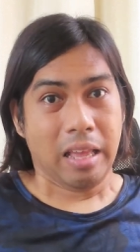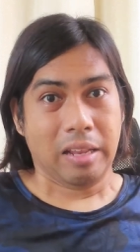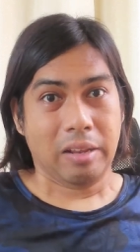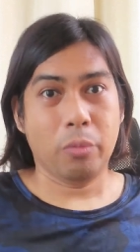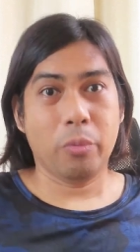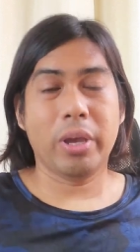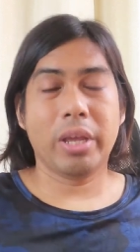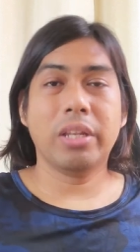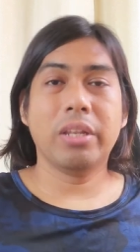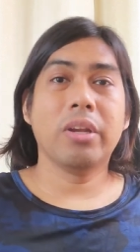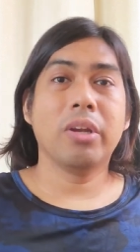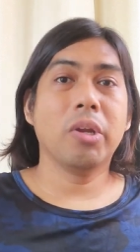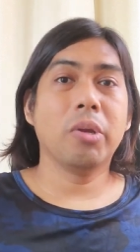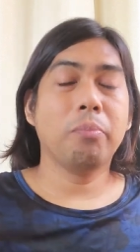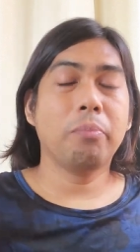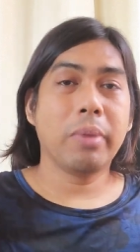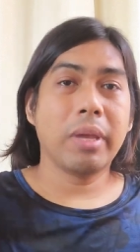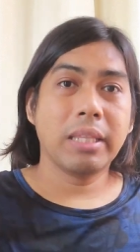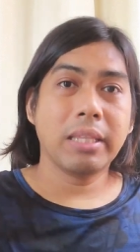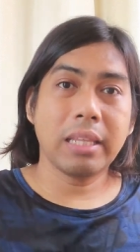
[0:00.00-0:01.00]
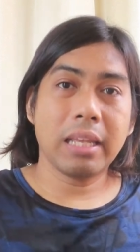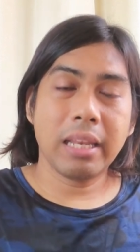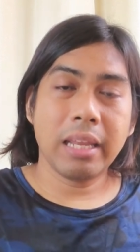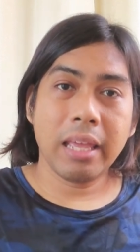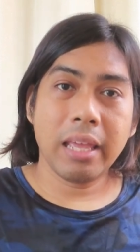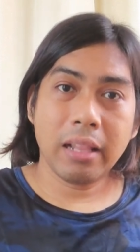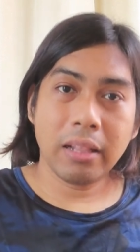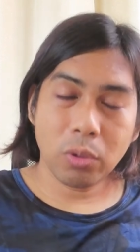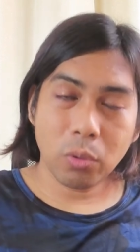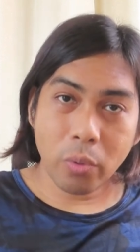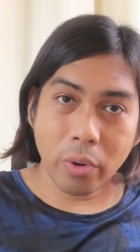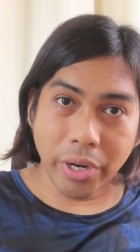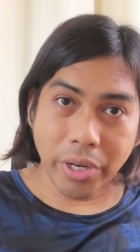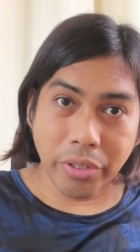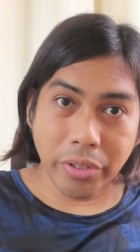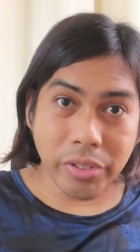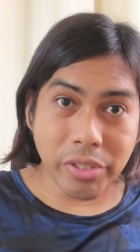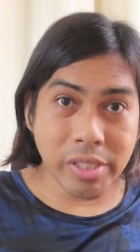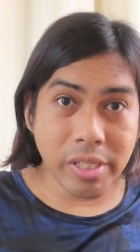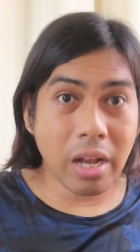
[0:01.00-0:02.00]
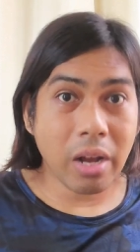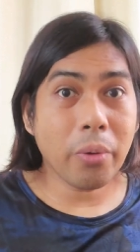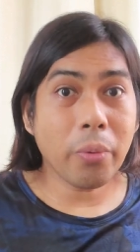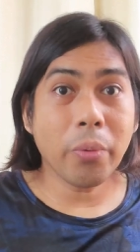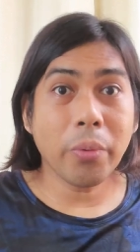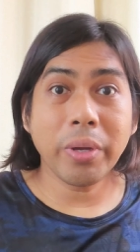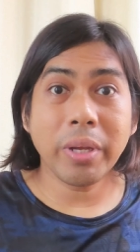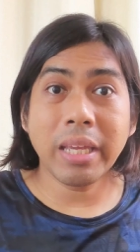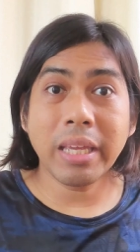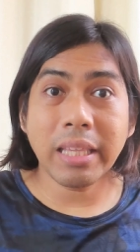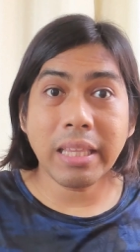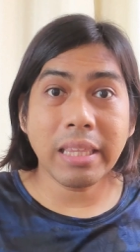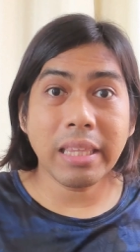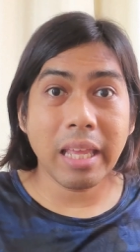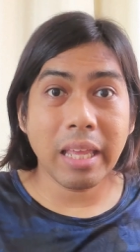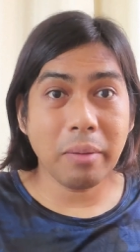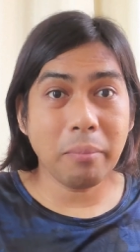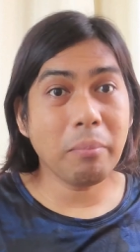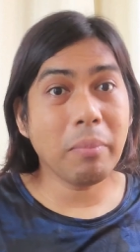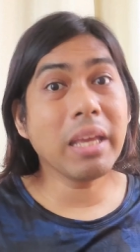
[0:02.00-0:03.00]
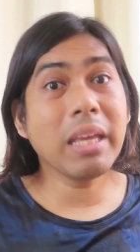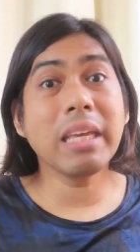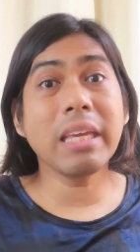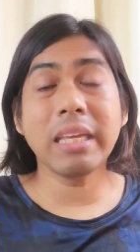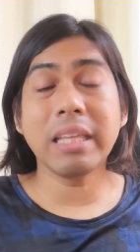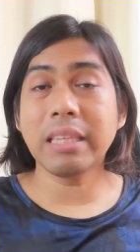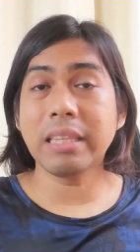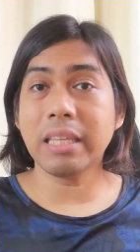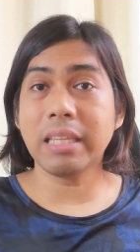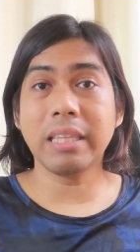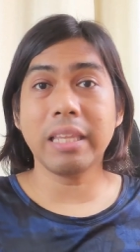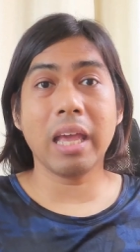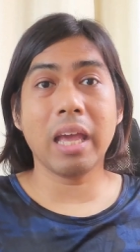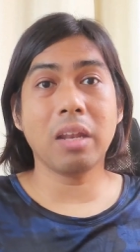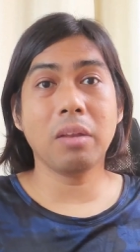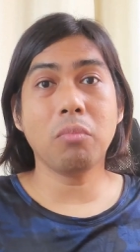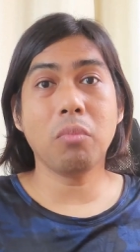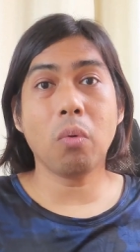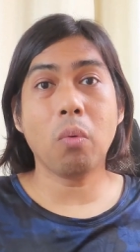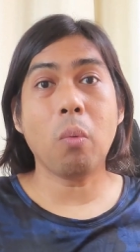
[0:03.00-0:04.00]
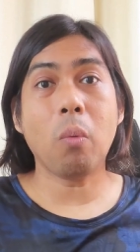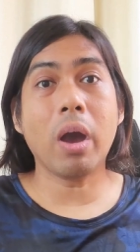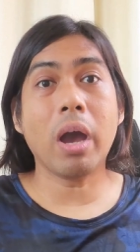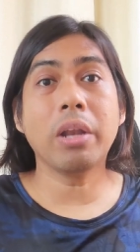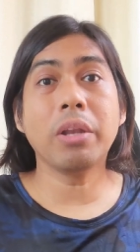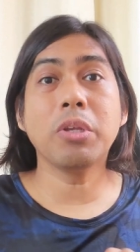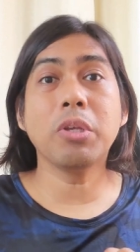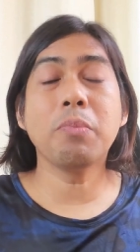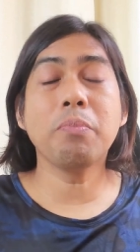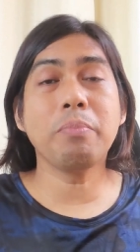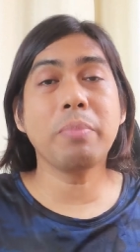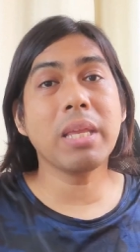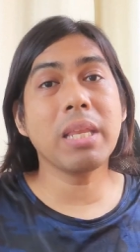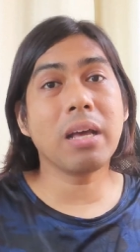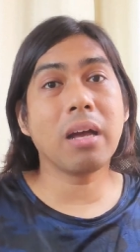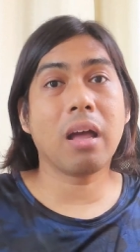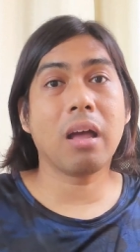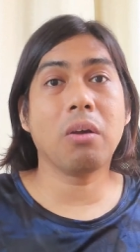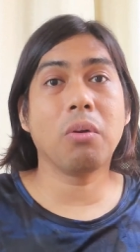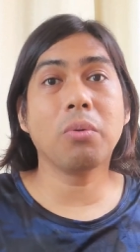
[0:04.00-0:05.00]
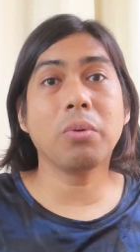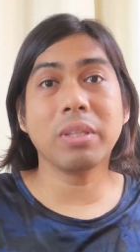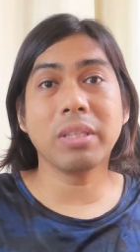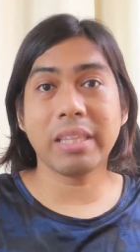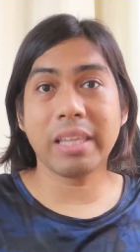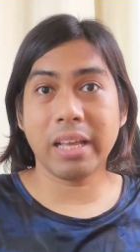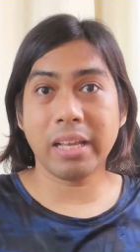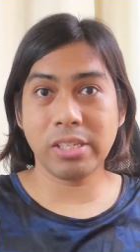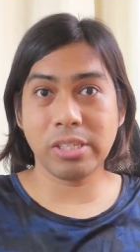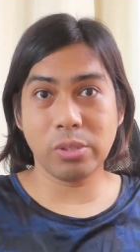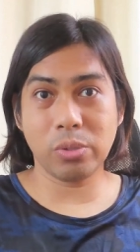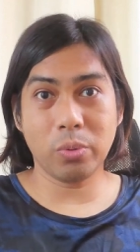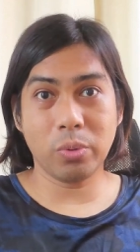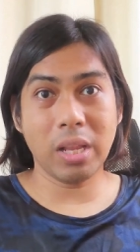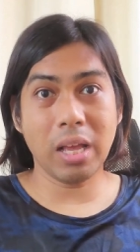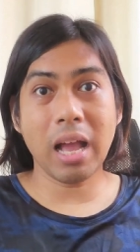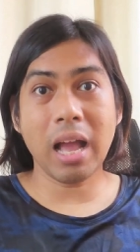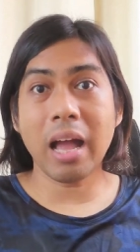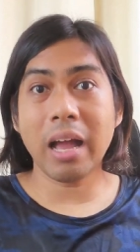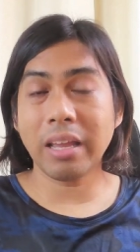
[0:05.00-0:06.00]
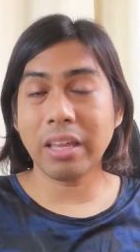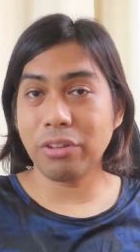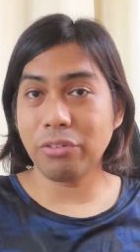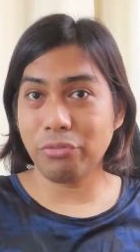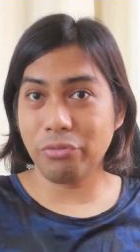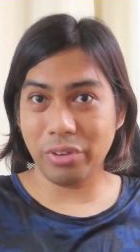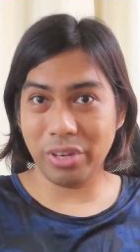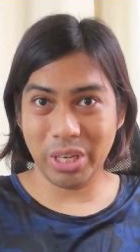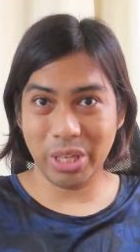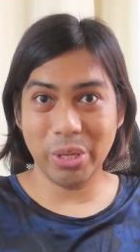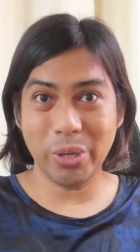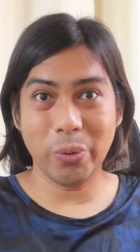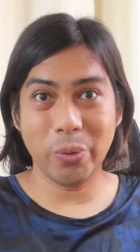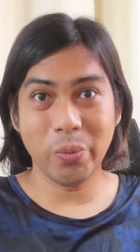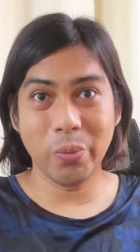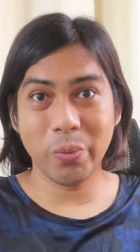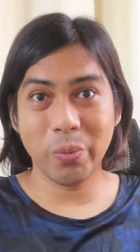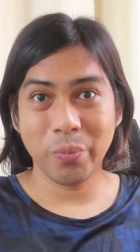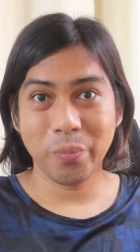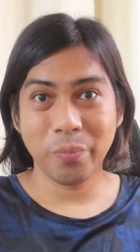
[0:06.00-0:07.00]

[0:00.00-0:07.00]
Whether mental health warriors ka or hindi, maiintindihan mo kung ano yung pinaka-konteksto ng aking video.